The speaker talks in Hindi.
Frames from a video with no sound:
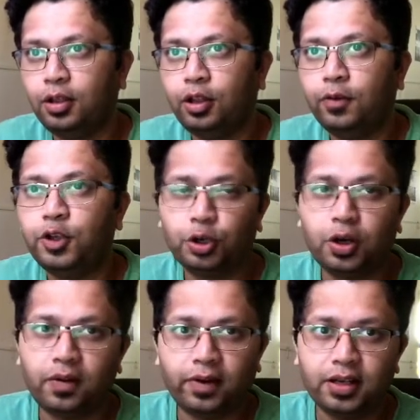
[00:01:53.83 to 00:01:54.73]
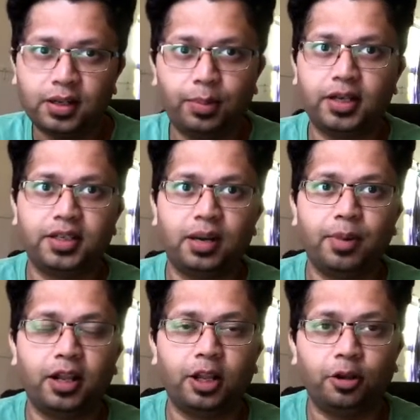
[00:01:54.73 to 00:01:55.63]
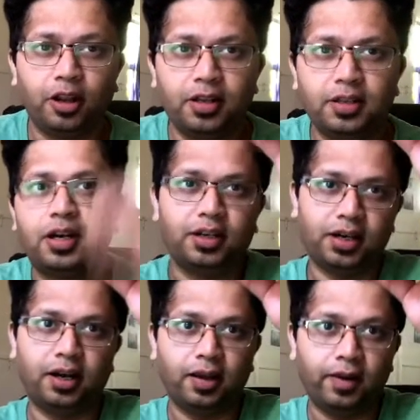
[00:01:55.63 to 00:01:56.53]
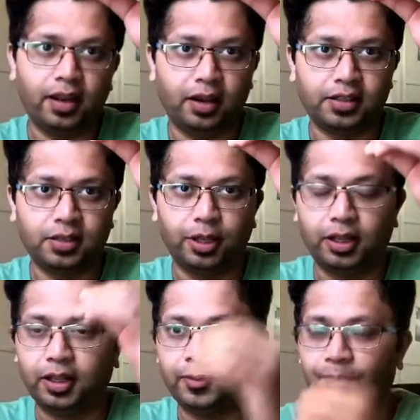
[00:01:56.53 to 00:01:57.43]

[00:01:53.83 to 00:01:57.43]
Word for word: तो वो शुगर वगैरह जब ब्लड स्ट्रीम में आता है तो इंस्टेंट झटके वाली एनर्जी मिलती है